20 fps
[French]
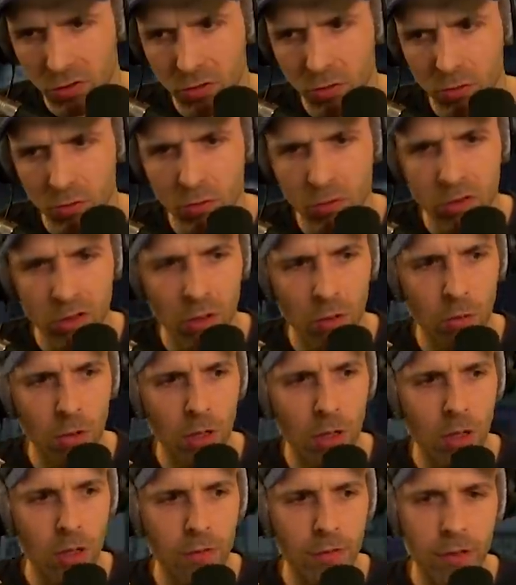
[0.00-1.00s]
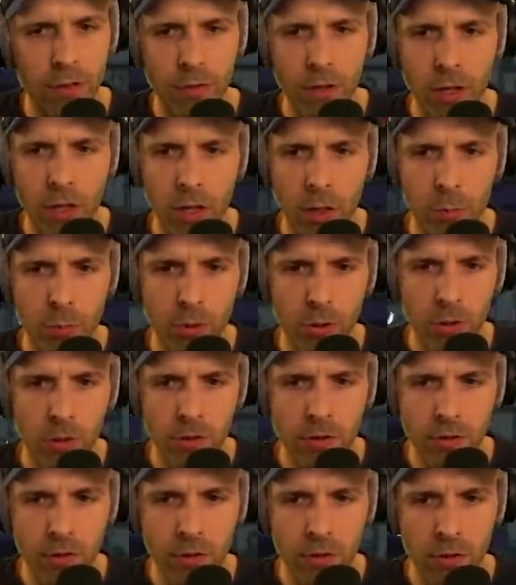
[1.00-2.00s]
sont tous à droite, là, il va y avoir un report
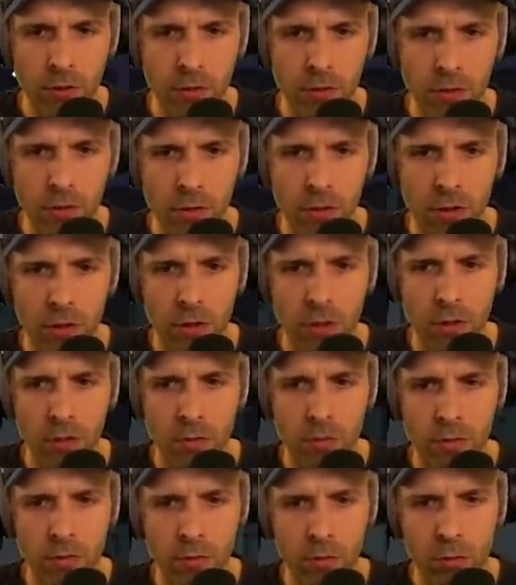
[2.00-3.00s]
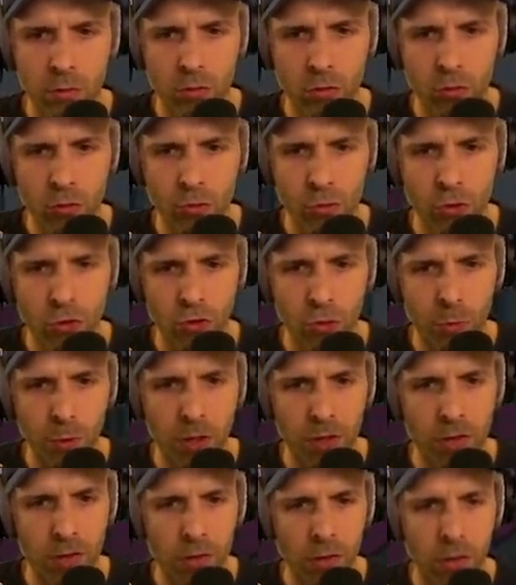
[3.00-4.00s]
instant. Du coup, faut que je
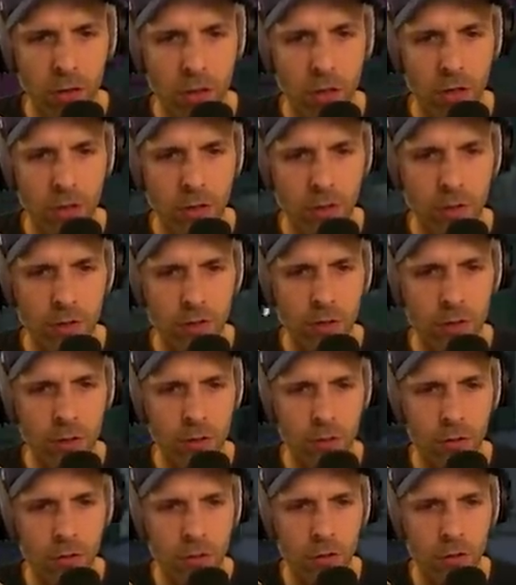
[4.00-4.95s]
pré les lights instant.